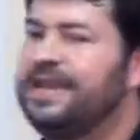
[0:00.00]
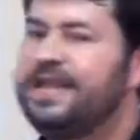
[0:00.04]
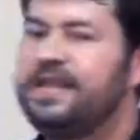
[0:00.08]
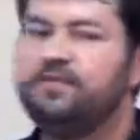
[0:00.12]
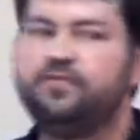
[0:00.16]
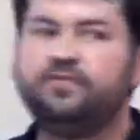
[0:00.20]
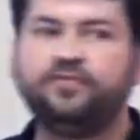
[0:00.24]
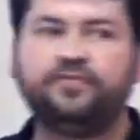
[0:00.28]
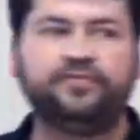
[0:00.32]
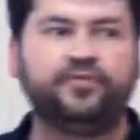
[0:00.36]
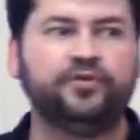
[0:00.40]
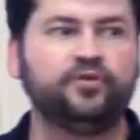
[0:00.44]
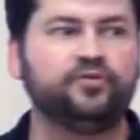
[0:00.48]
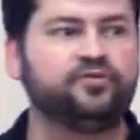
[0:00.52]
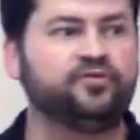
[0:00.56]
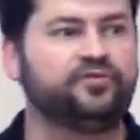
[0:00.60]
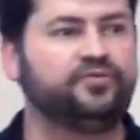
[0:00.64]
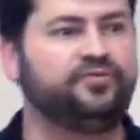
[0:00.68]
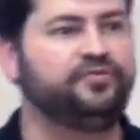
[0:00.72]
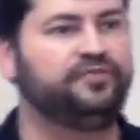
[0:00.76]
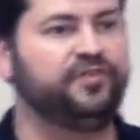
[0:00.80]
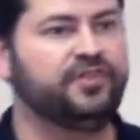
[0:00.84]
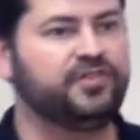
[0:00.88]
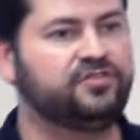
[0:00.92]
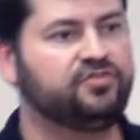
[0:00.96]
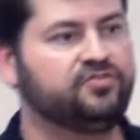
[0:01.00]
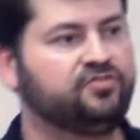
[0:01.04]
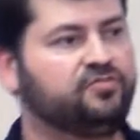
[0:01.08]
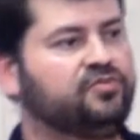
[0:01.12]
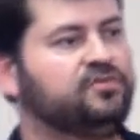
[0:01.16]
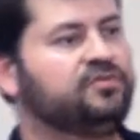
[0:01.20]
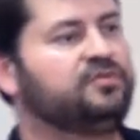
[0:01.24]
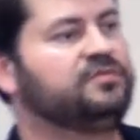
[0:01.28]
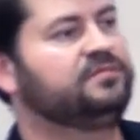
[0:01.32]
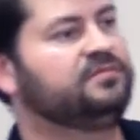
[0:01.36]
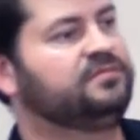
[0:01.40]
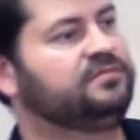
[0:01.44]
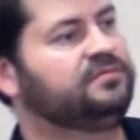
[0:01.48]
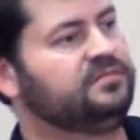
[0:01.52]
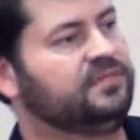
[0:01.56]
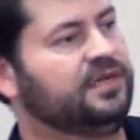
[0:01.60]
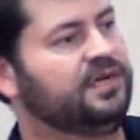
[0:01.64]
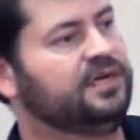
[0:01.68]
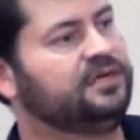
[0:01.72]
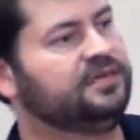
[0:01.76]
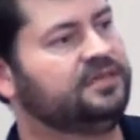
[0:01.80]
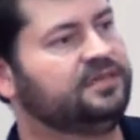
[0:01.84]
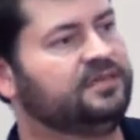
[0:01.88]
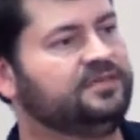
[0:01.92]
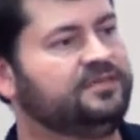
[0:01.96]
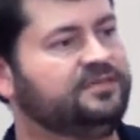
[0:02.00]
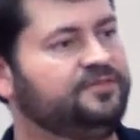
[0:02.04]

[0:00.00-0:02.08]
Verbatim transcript: nenhum filtro físico, né?